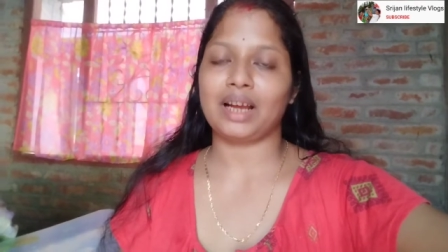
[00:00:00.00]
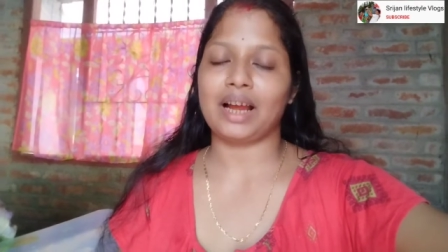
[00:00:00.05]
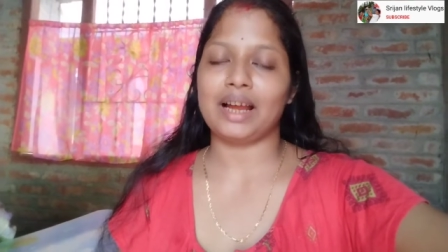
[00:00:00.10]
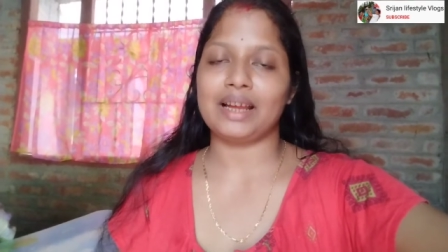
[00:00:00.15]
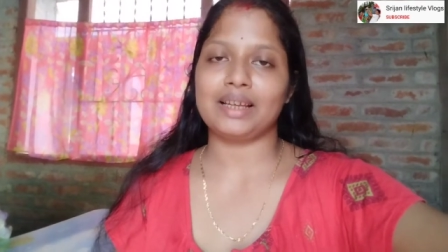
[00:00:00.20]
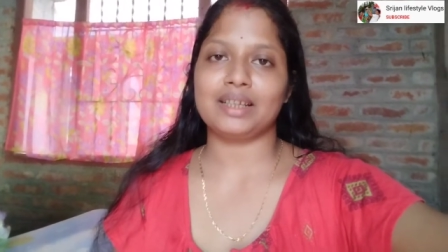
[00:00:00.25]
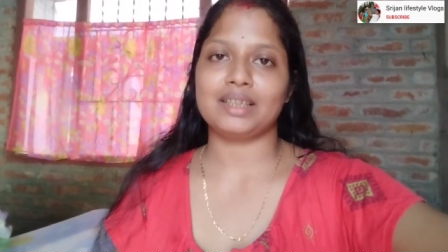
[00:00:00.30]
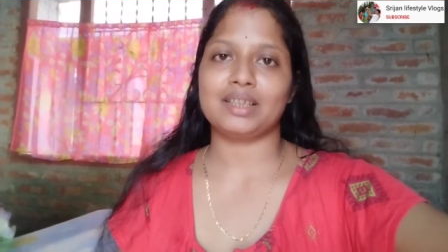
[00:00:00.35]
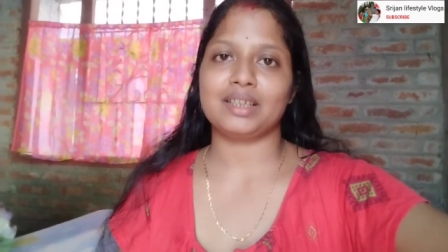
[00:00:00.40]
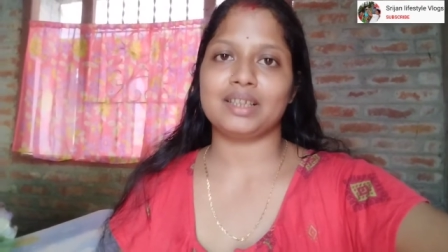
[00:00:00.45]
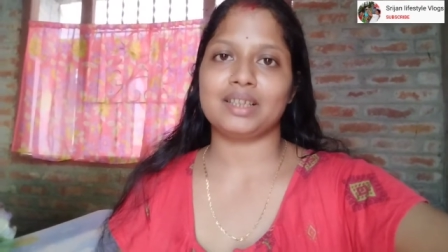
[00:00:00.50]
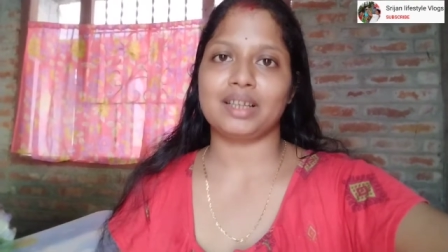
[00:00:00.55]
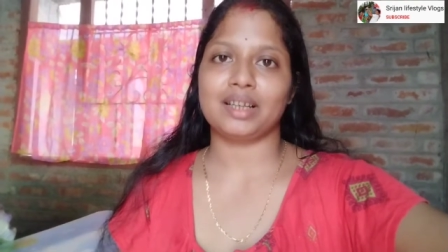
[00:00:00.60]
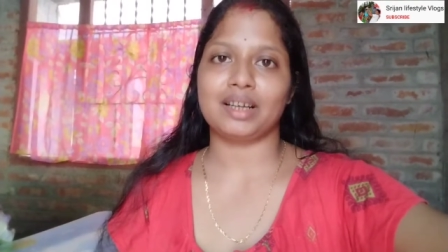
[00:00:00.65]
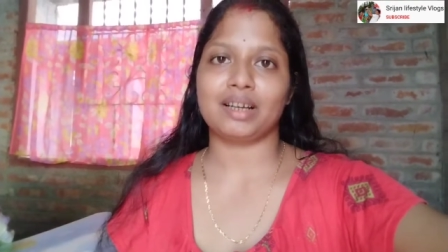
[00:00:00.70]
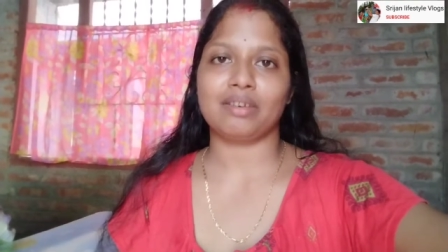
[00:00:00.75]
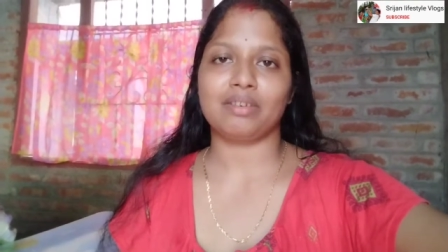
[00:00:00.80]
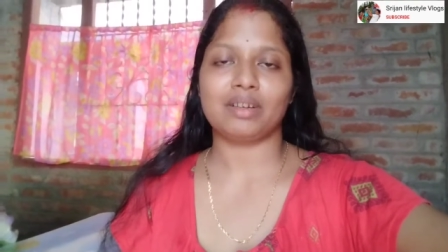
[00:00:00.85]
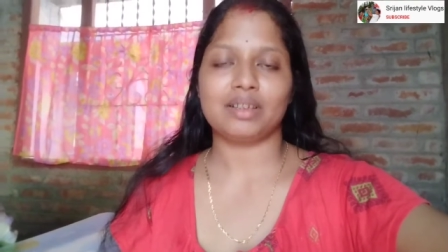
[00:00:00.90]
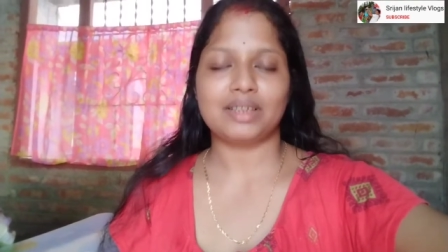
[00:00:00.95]
খাইয়েছি সেই
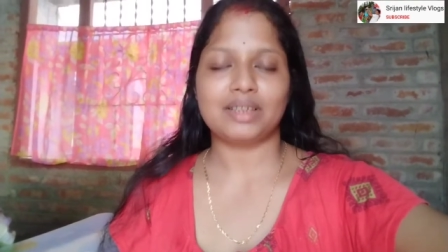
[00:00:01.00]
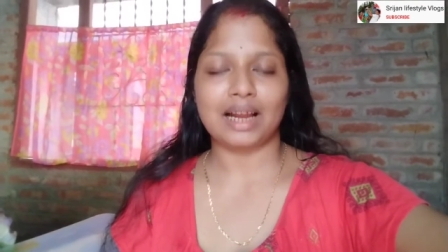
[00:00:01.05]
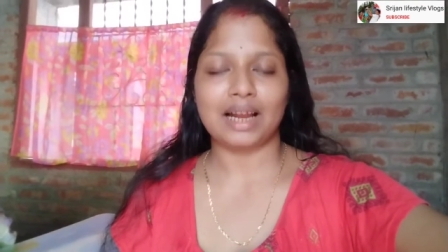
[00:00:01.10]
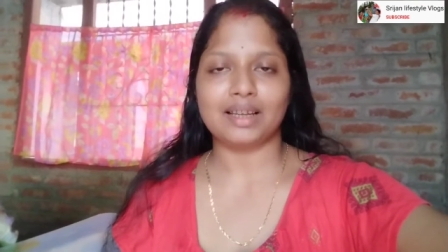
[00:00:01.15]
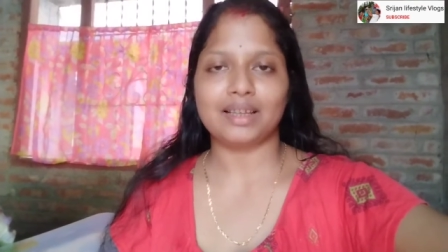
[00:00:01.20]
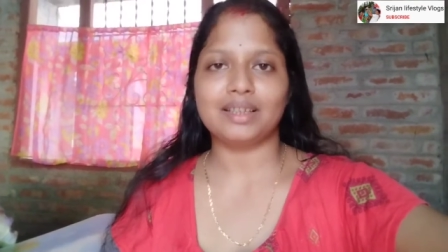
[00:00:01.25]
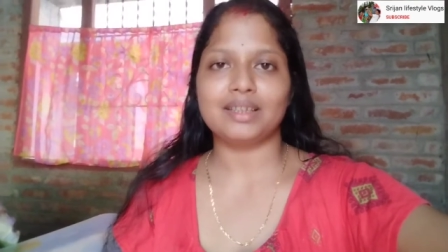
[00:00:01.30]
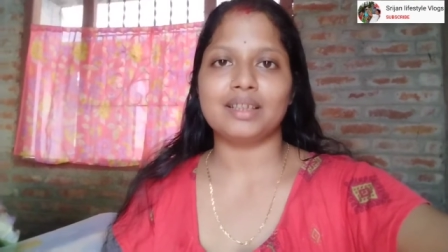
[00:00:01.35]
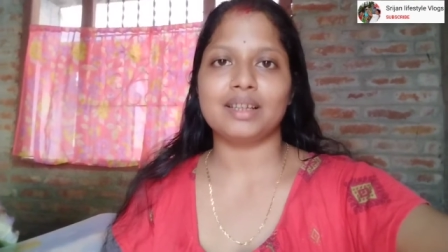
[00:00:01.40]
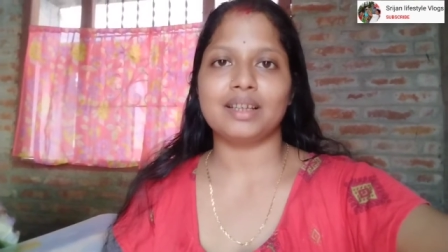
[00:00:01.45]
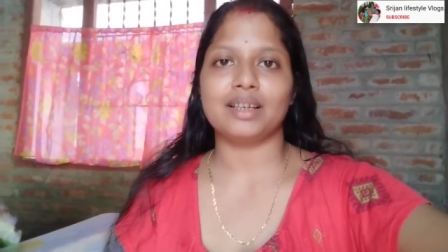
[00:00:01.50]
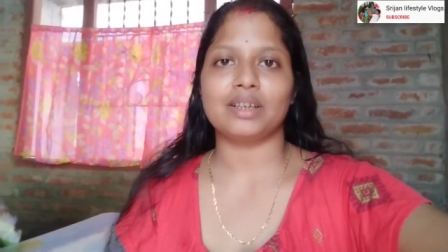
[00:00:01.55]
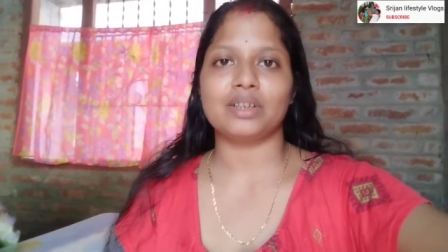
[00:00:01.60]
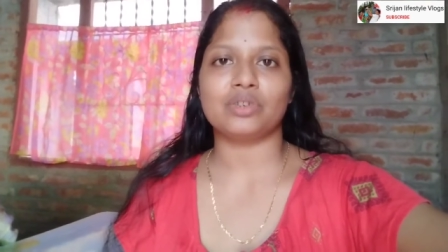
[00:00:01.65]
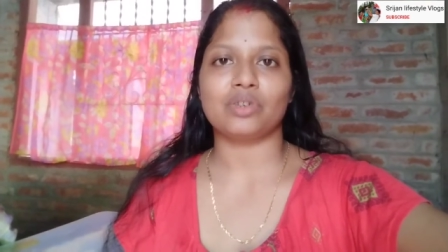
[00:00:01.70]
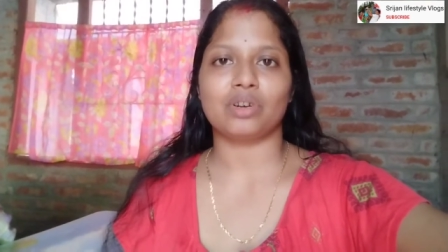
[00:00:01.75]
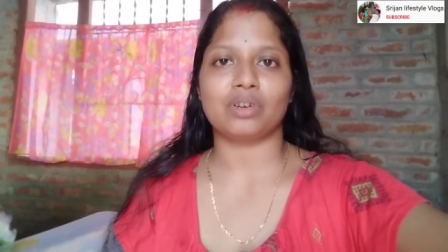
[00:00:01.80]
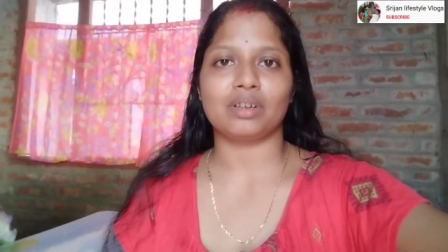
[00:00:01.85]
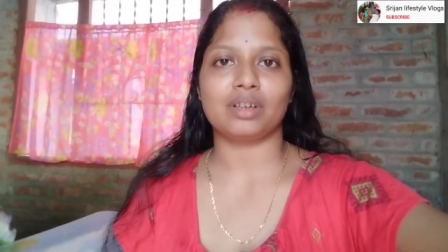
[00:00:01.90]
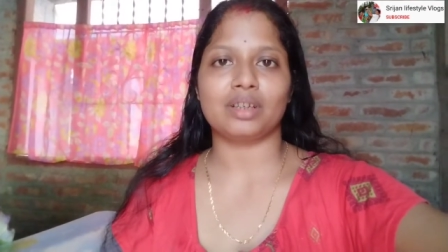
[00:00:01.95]
কারণে জানি ছেলের
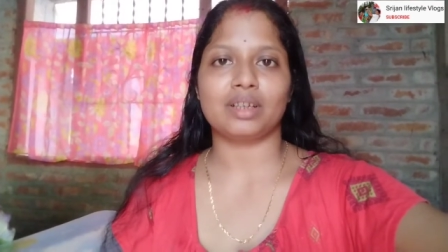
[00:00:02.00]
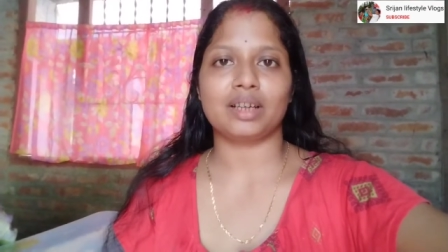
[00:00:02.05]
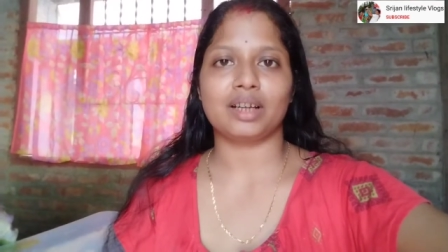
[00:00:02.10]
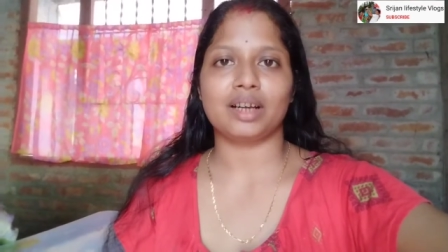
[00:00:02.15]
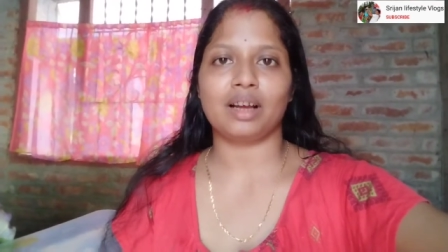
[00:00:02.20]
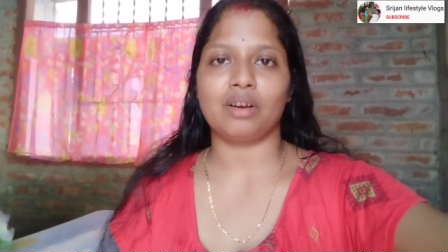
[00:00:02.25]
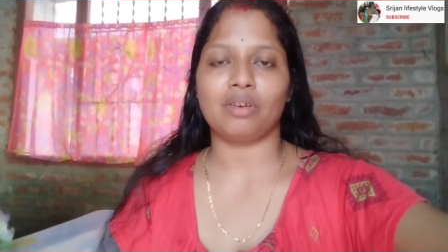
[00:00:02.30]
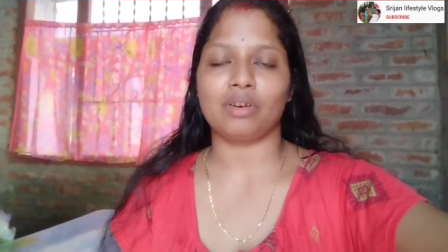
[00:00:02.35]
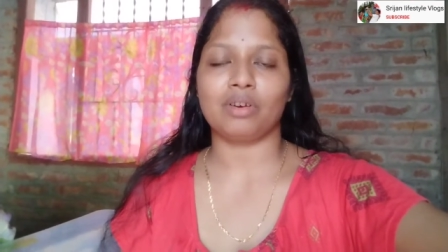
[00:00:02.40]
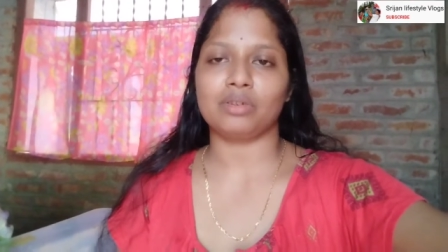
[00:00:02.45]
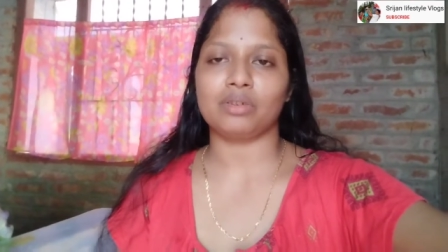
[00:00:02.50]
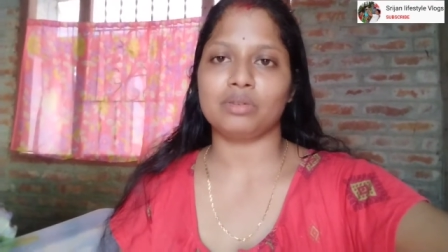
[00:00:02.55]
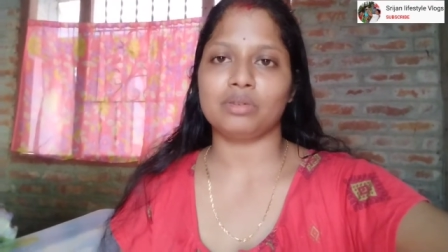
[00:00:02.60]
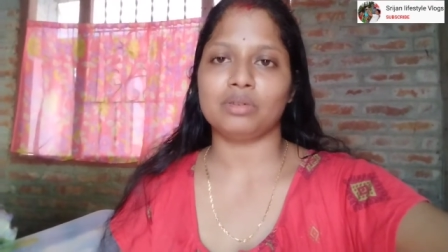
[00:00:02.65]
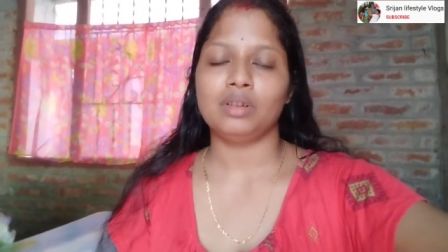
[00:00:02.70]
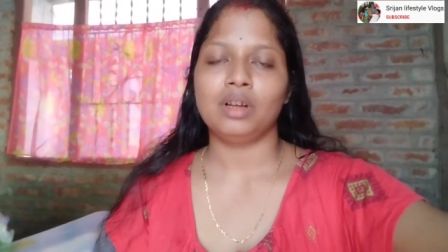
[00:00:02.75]
চকলেটটা খাওয়ানো